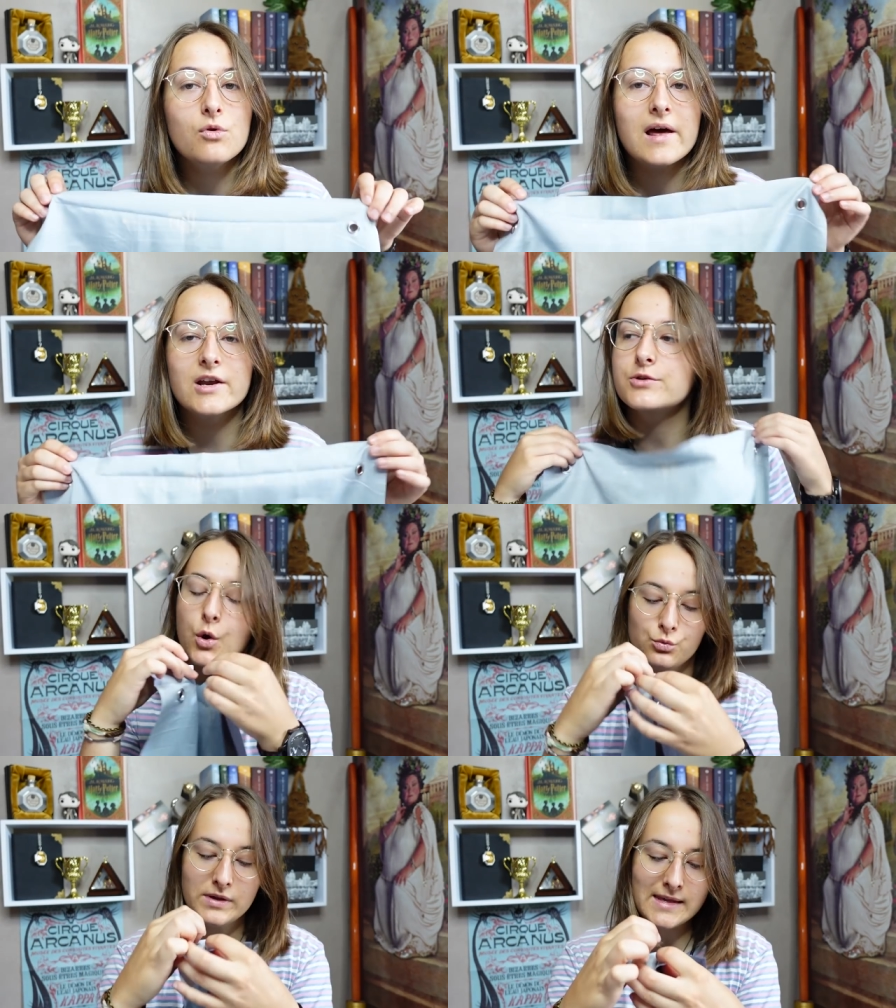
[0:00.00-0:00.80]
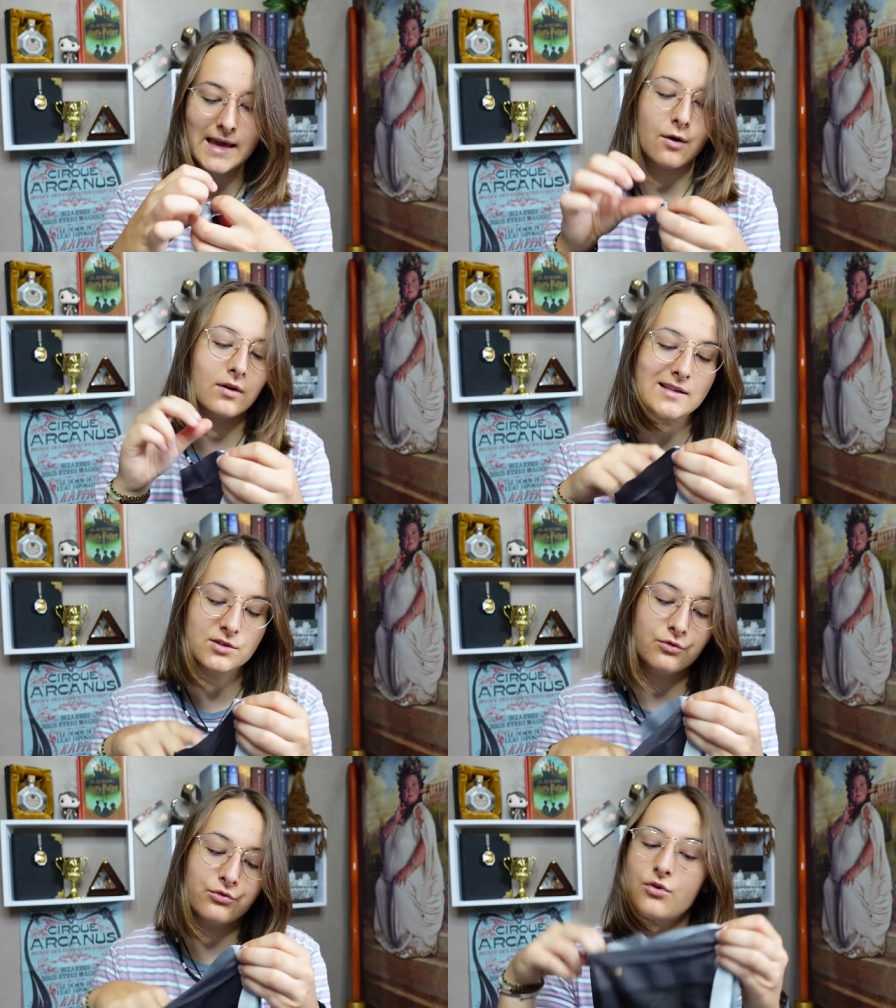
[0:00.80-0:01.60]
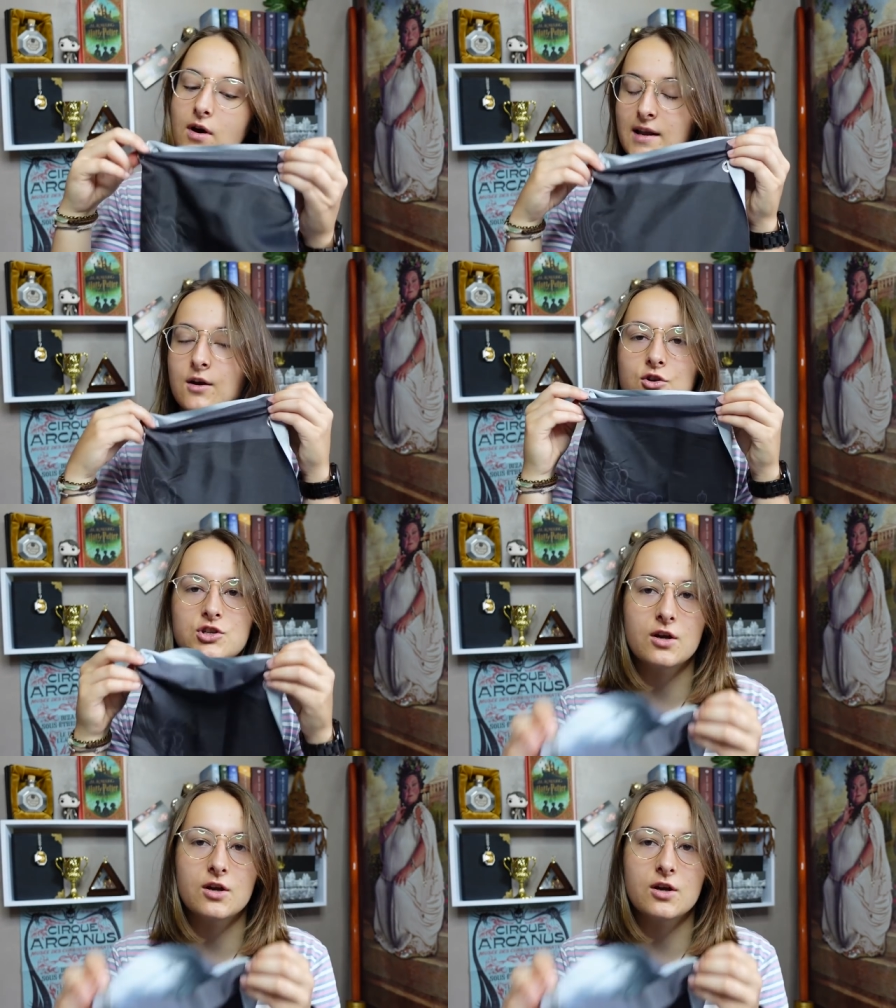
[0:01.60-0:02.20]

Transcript: mon linge. Oui, alors les enfants à l'école, je